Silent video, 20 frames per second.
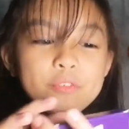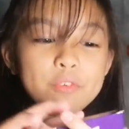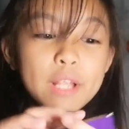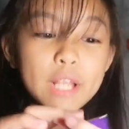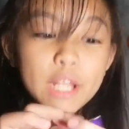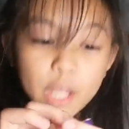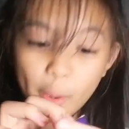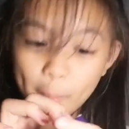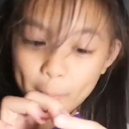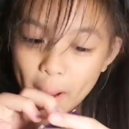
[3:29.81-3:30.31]

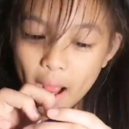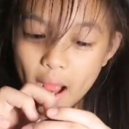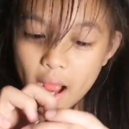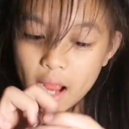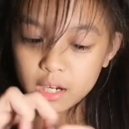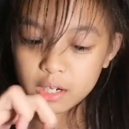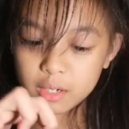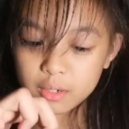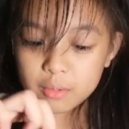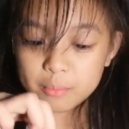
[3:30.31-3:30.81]
Feeling ko
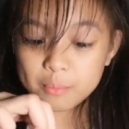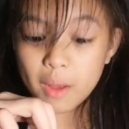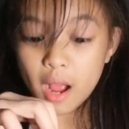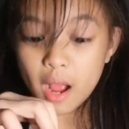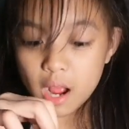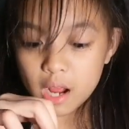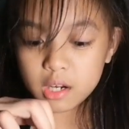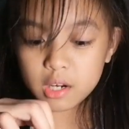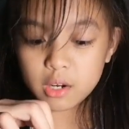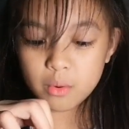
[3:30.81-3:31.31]
makakag
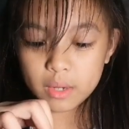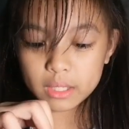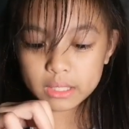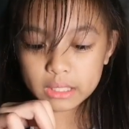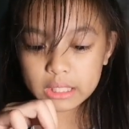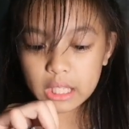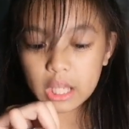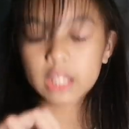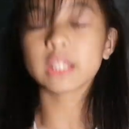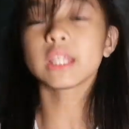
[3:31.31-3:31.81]
makakagawa
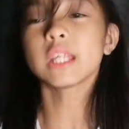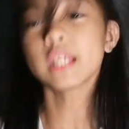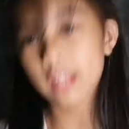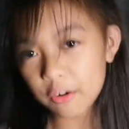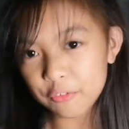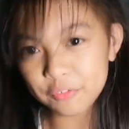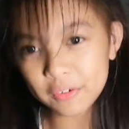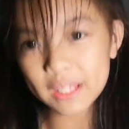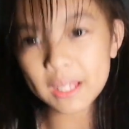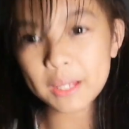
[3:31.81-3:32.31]
na tayo. Hindi
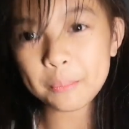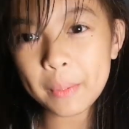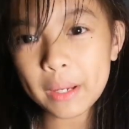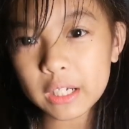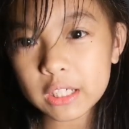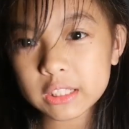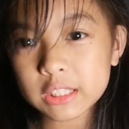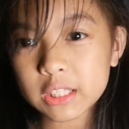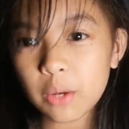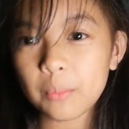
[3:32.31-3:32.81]
lang feeling,
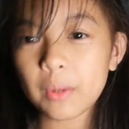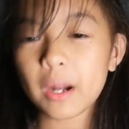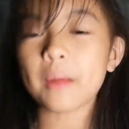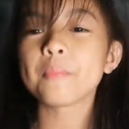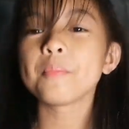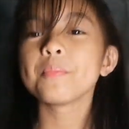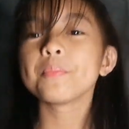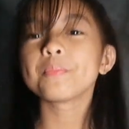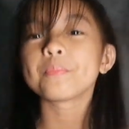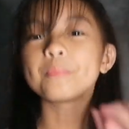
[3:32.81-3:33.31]
pero sobrang